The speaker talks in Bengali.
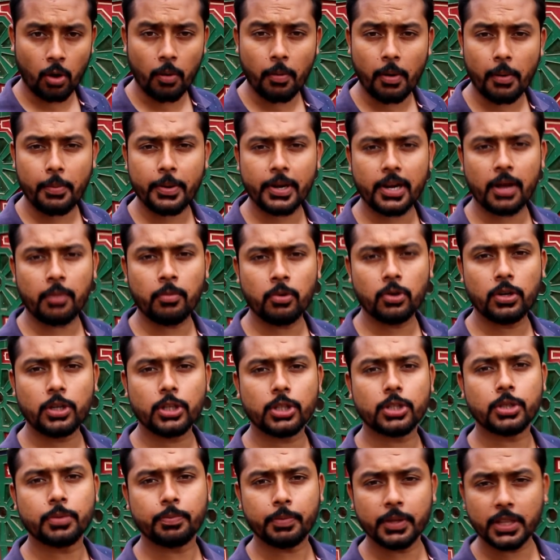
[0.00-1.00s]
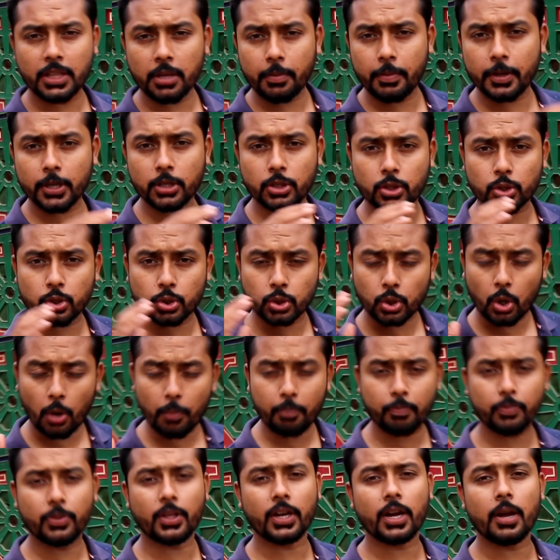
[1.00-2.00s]
নবাবের আমলের পৃথিবীর সব
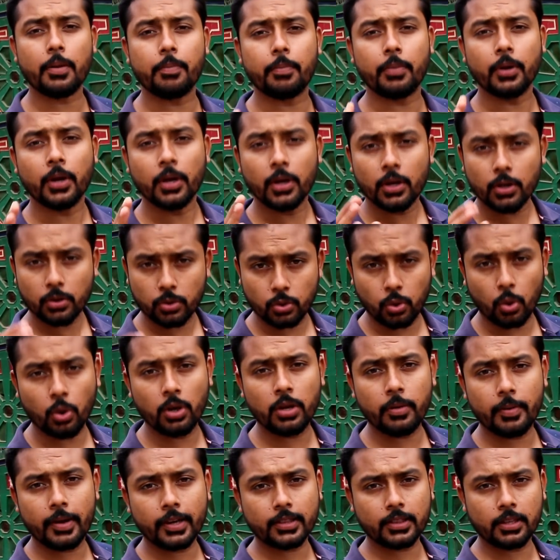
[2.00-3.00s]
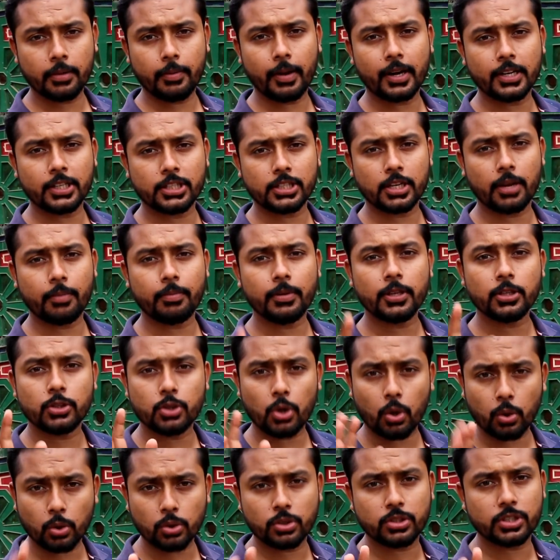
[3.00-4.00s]
থেকে ধনী ব্যক্তি বাড়ির সামনে
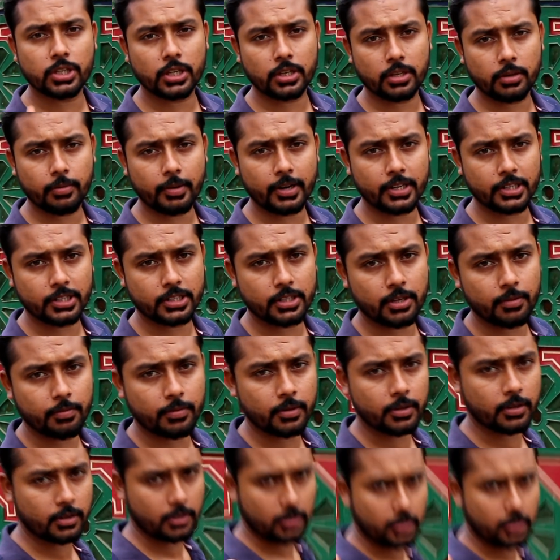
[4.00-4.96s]
জগৎ ছেটে বাড়ির সামনে